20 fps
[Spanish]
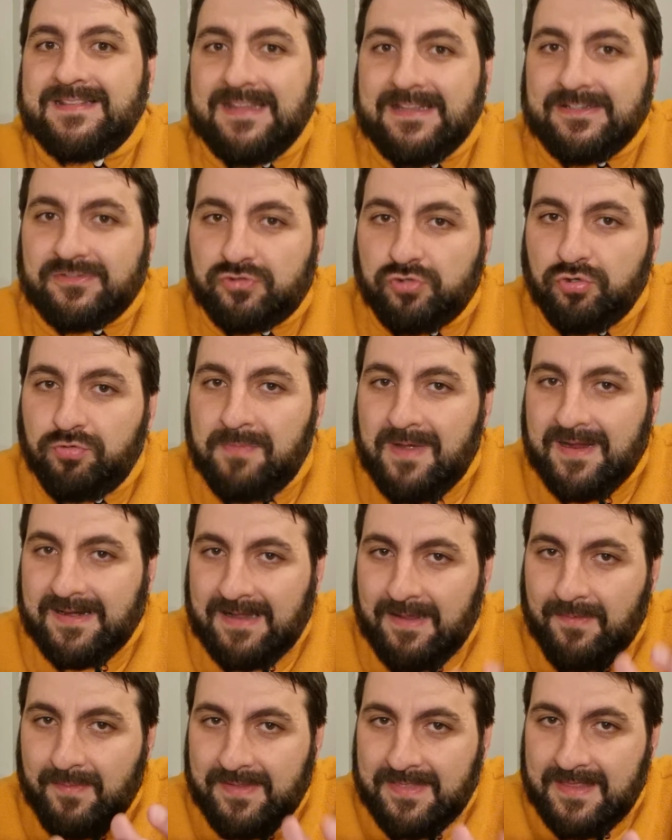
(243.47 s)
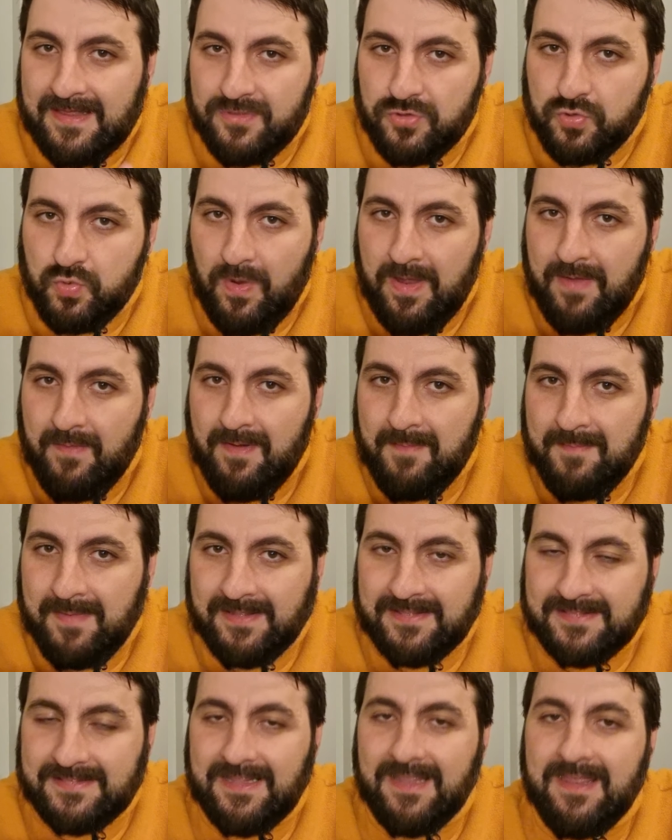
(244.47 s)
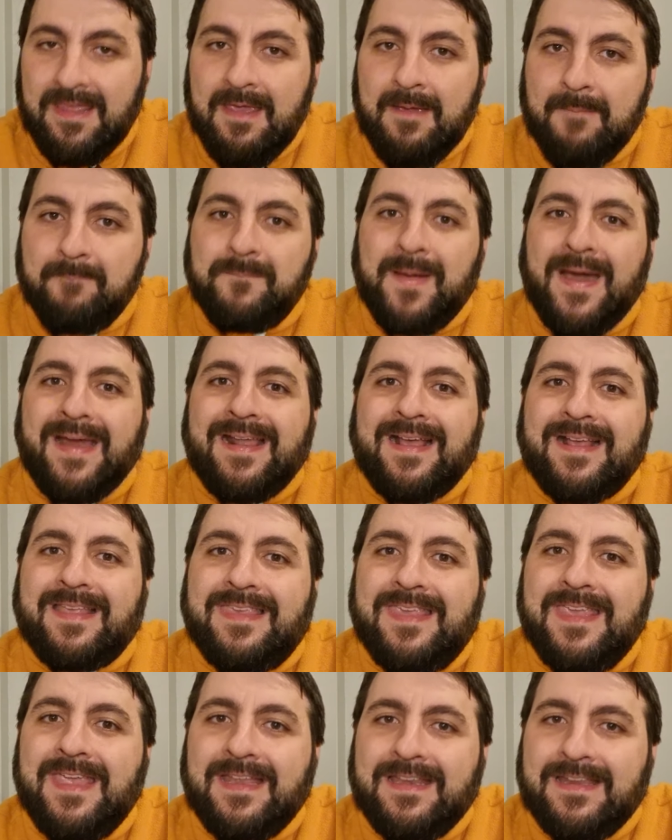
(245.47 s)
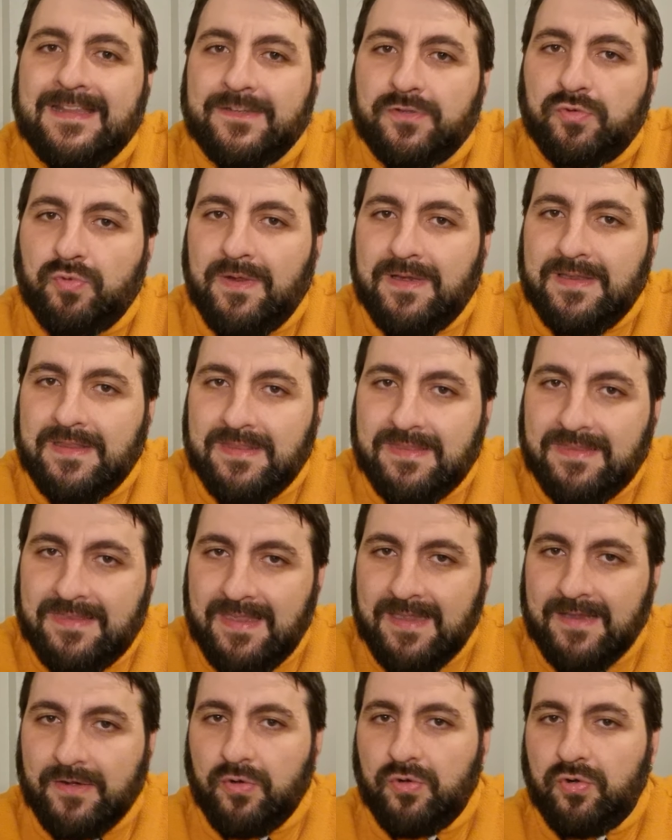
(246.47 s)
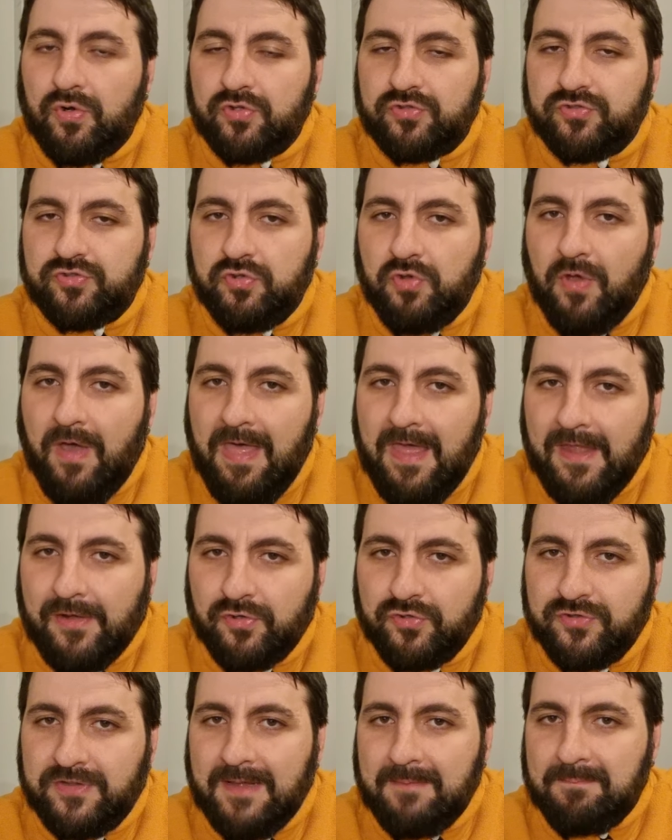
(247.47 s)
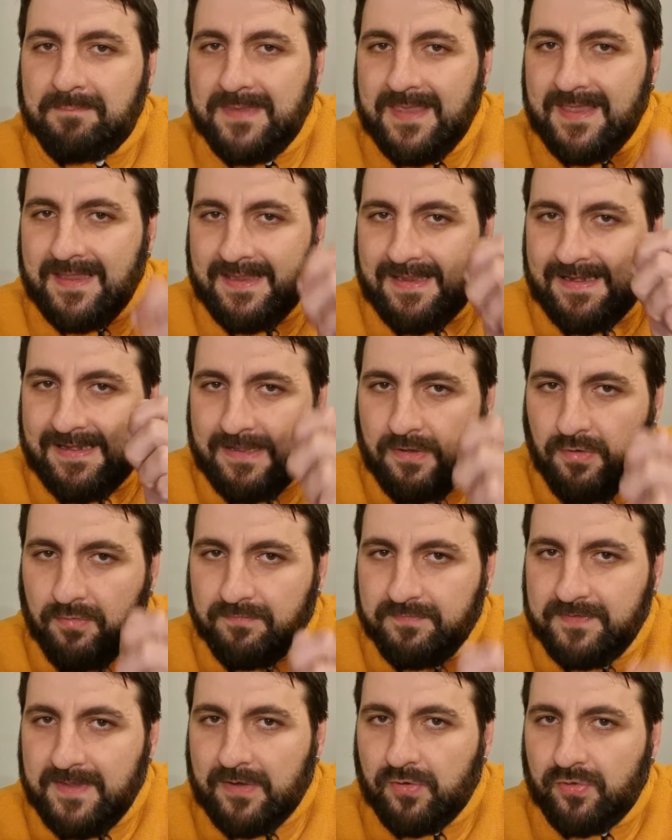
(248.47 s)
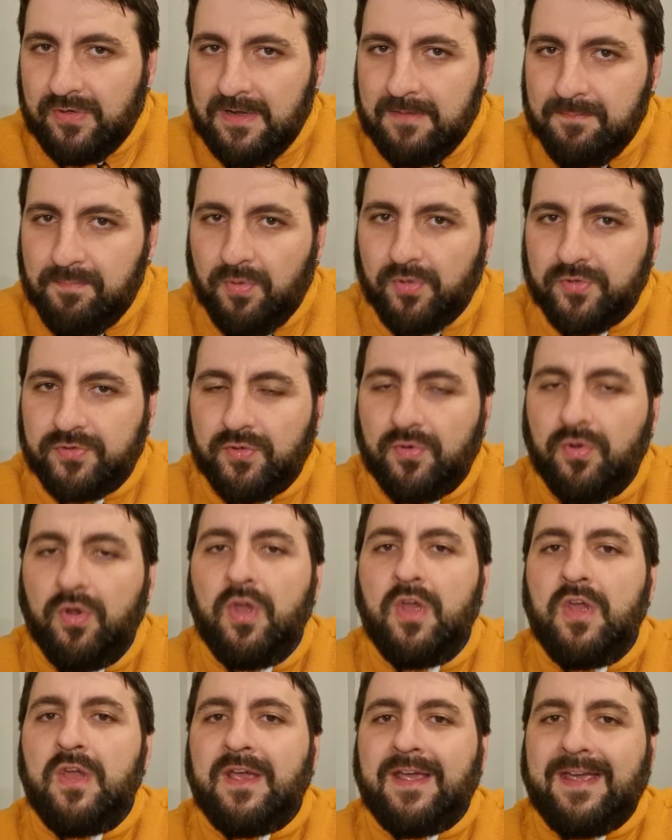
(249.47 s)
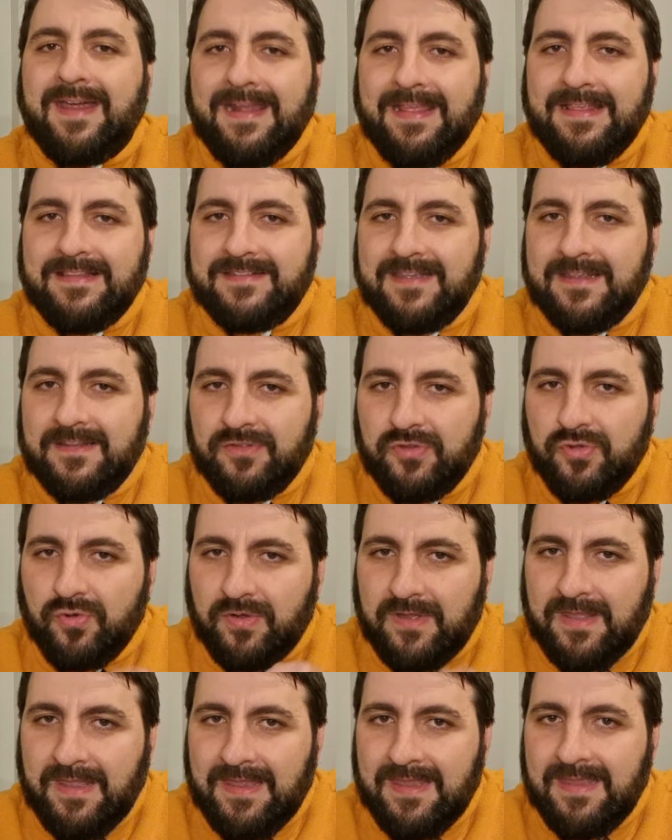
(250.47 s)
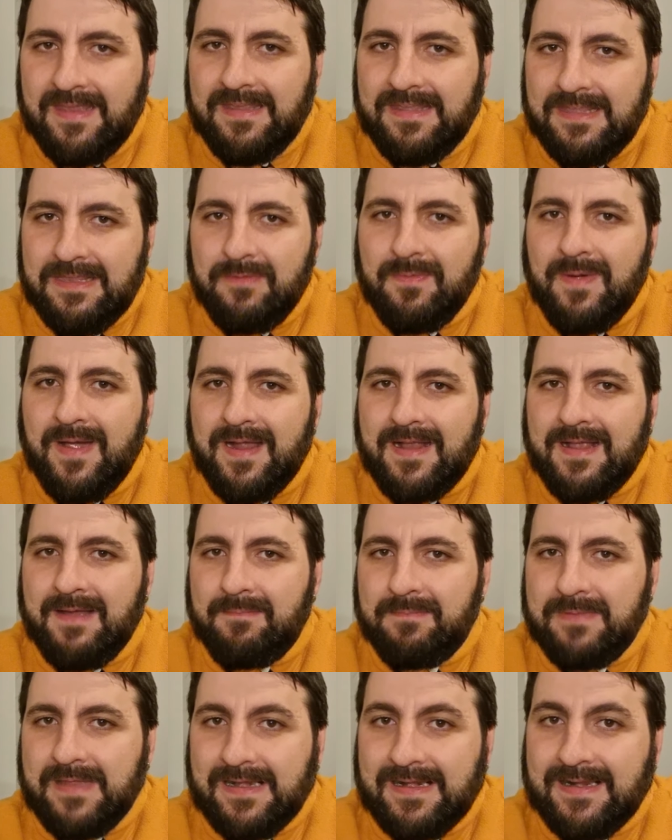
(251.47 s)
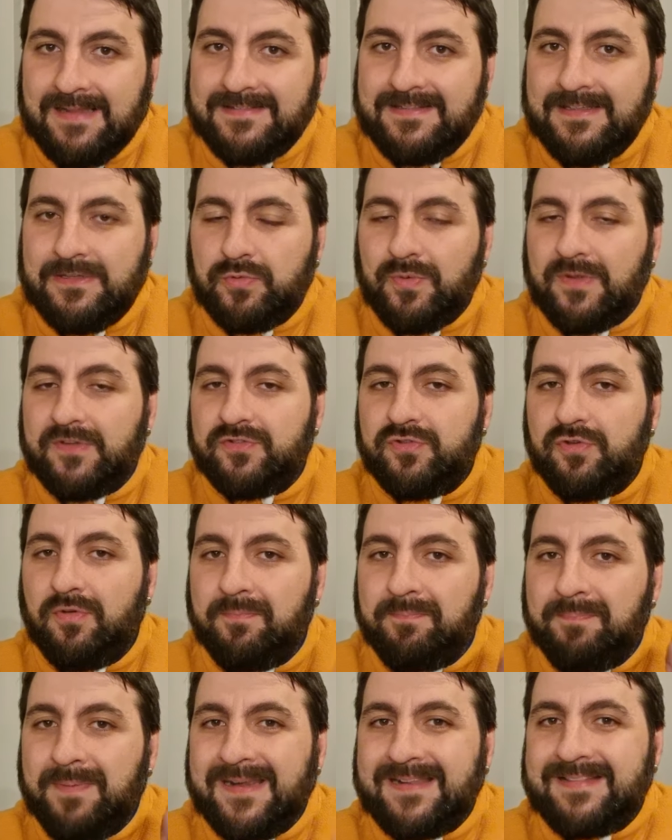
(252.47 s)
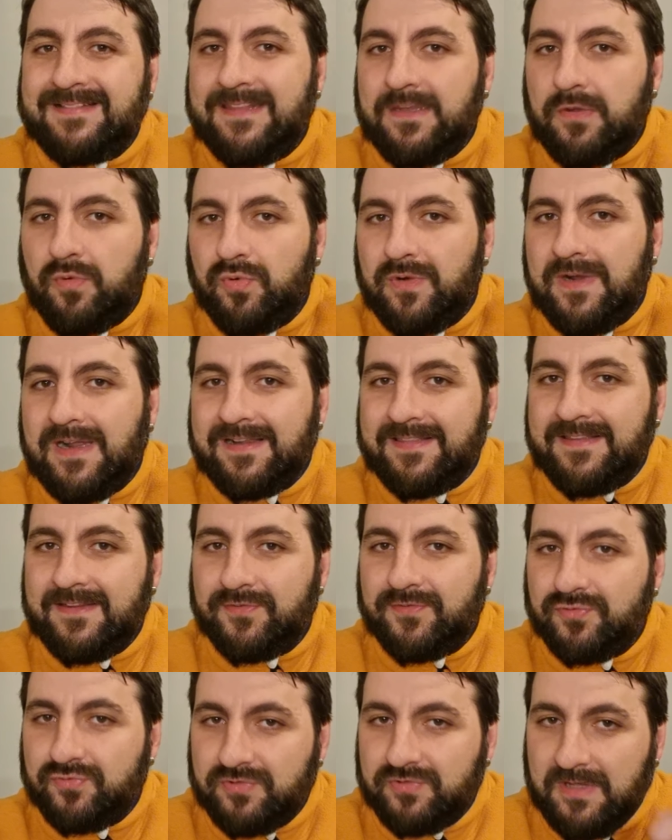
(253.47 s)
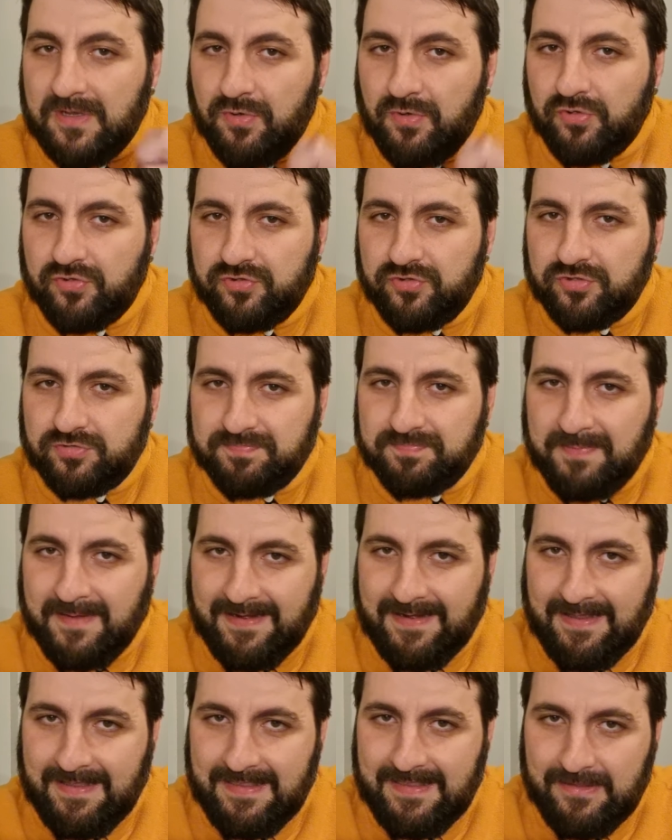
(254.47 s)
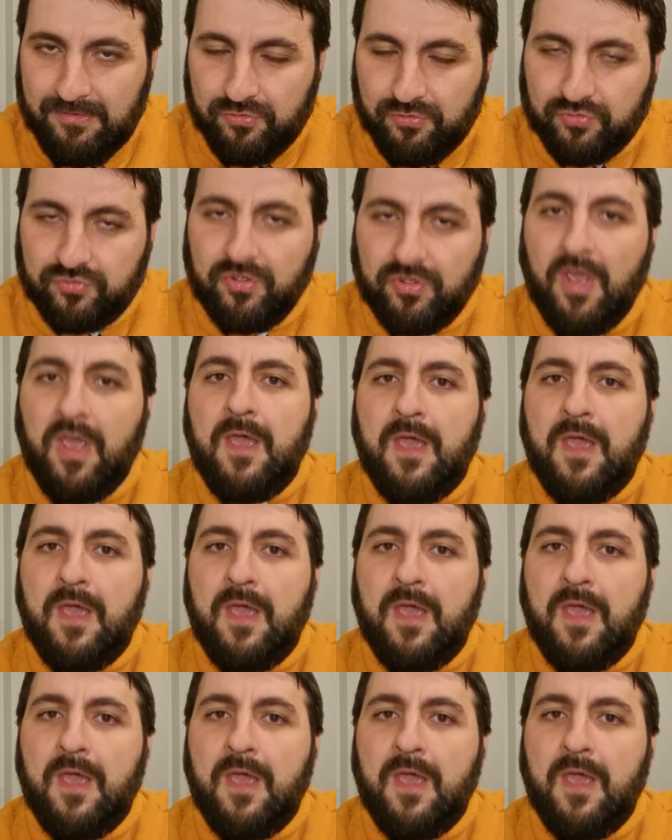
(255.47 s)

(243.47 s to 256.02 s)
de suma gravedad nuevamente para quienes lo eligieron, los ciudadanos de a pie que le confiaron el voto creyendo que iba a cambiar la situación particular de sus negocios para ellos.